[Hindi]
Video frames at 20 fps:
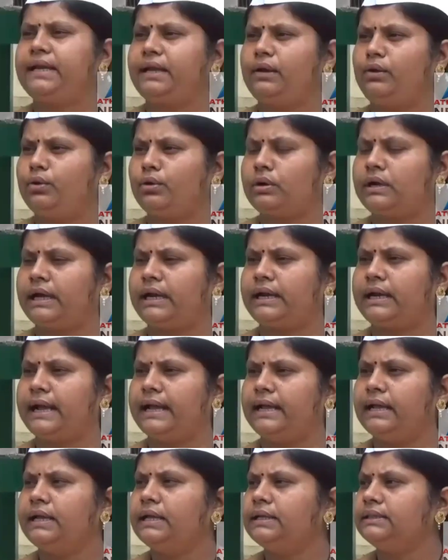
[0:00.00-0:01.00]
के लोग कर
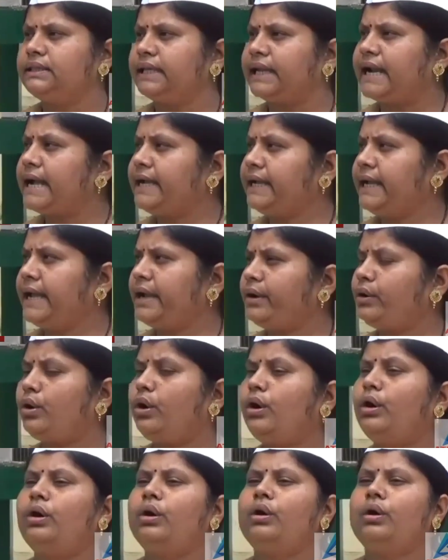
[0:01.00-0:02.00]
रहे तिरंगे
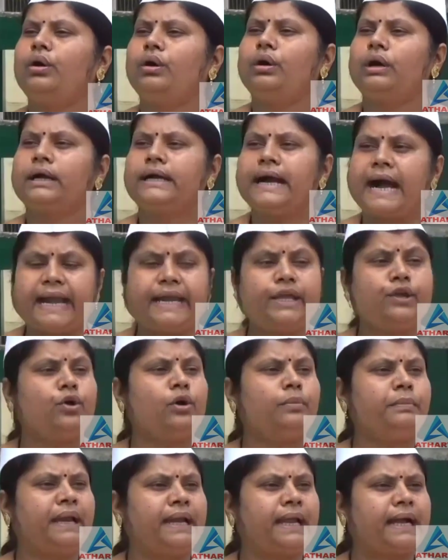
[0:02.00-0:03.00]
को
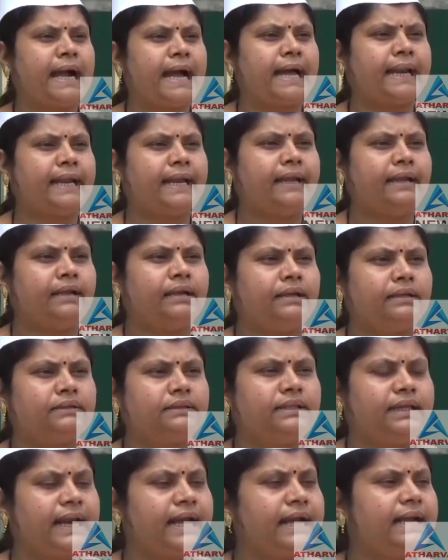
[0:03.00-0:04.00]
गाड़ियों में लगा रहे
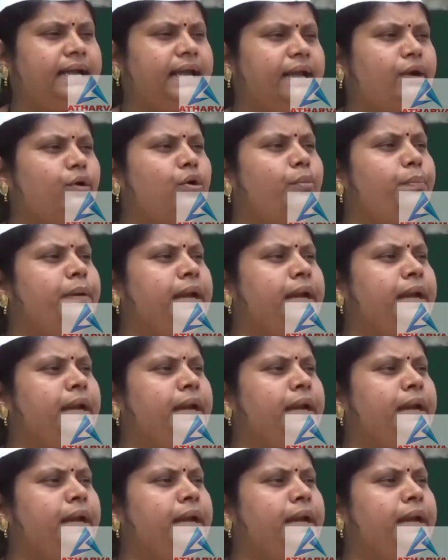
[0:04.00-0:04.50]
तिरंगे को